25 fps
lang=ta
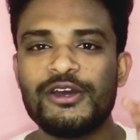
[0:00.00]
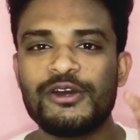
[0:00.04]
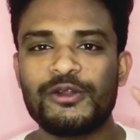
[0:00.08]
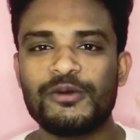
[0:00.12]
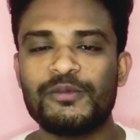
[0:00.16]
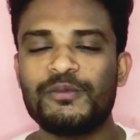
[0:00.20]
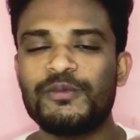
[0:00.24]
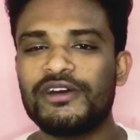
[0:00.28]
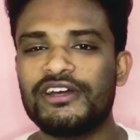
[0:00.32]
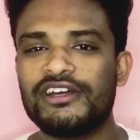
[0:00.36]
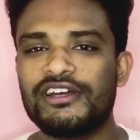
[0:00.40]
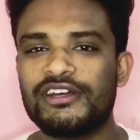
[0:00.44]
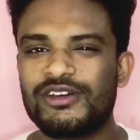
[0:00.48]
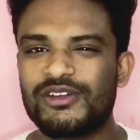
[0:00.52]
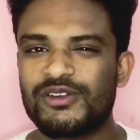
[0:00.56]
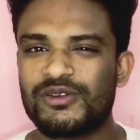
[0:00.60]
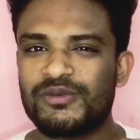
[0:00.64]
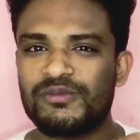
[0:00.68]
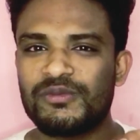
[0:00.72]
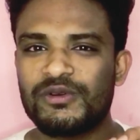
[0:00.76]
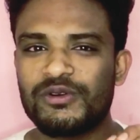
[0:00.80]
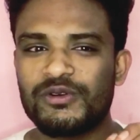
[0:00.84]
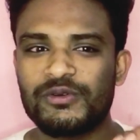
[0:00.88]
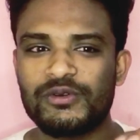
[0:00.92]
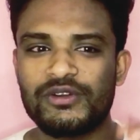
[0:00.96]
ரொம்ப
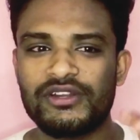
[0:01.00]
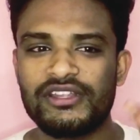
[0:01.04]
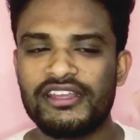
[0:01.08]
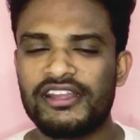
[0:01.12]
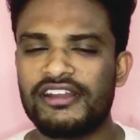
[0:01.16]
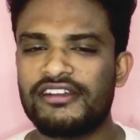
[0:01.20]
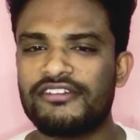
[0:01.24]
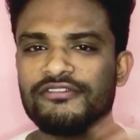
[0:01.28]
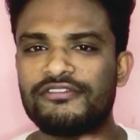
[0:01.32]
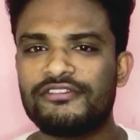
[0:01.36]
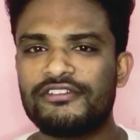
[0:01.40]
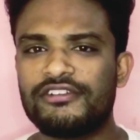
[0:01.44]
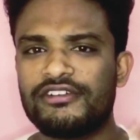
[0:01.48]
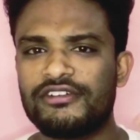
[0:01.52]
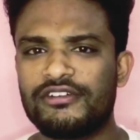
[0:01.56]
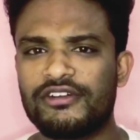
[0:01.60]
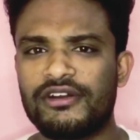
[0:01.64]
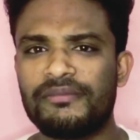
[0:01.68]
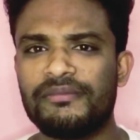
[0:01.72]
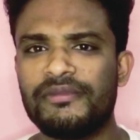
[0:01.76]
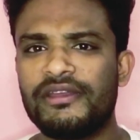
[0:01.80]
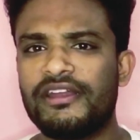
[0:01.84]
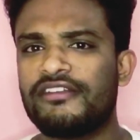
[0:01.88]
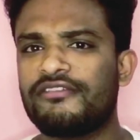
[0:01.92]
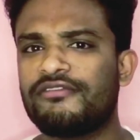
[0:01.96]
ரொம்ப குட்டியான ஃபுட்டு
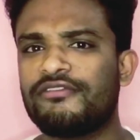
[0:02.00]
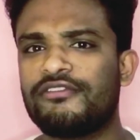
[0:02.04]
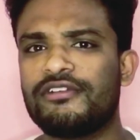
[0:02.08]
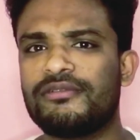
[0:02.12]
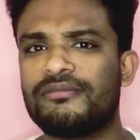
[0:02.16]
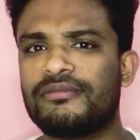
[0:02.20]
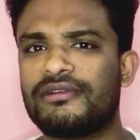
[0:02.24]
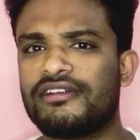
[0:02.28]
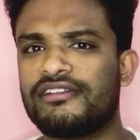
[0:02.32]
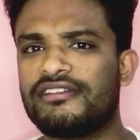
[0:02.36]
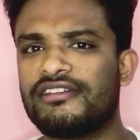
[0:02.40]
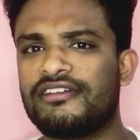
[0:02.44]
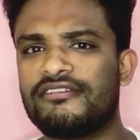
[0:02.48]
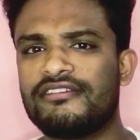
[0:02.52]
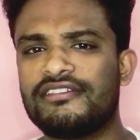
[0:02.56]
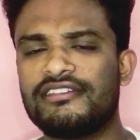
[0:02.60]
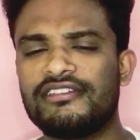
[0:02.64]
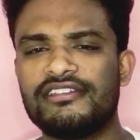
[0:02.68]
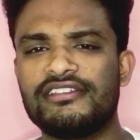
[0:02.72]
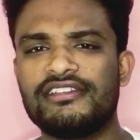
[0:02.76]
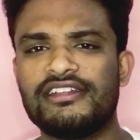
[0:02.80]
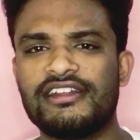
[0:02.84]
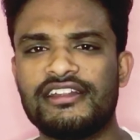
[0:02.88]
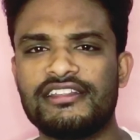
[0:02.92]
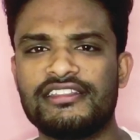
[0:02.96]
கம்மியான ஃபுட்டு மட்டும்தான் வந்து
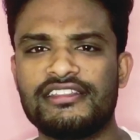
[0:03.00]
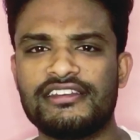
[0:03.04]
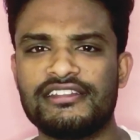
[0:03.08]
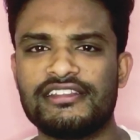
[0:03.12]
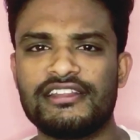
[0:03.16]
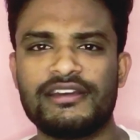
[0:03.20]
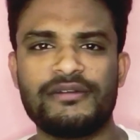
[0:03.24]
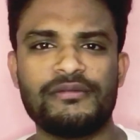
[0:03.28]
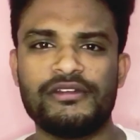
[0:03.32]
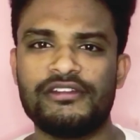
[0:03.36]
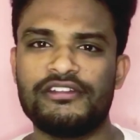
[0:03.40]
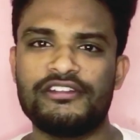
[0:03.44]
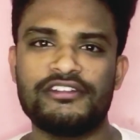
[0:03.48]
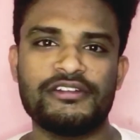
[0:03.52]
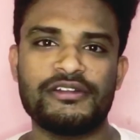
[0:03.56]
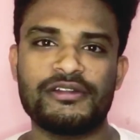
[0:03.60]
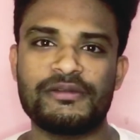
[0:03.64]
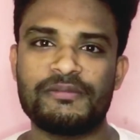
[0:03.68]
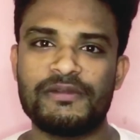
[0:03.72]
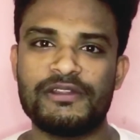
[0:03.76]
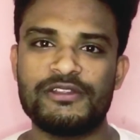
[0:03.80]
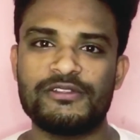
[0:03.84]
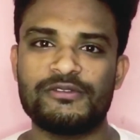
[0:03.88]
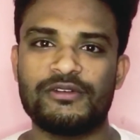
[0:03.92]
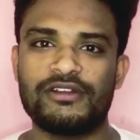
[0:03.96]
இது எடுத்துக்குது அப்படிங்கிற
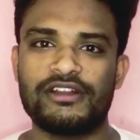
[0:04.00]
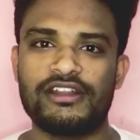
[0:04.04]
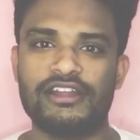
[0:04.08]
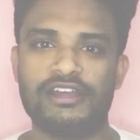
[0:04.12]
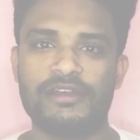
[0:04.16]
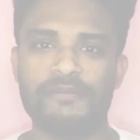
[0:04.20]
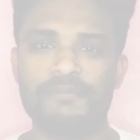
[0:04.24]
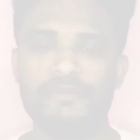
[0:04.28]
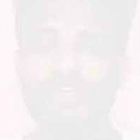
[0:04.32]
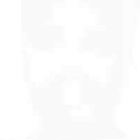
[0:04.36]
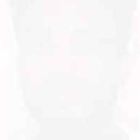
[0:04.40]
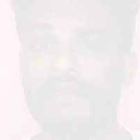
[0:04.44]
மாதிரி சொல்கிறாங்க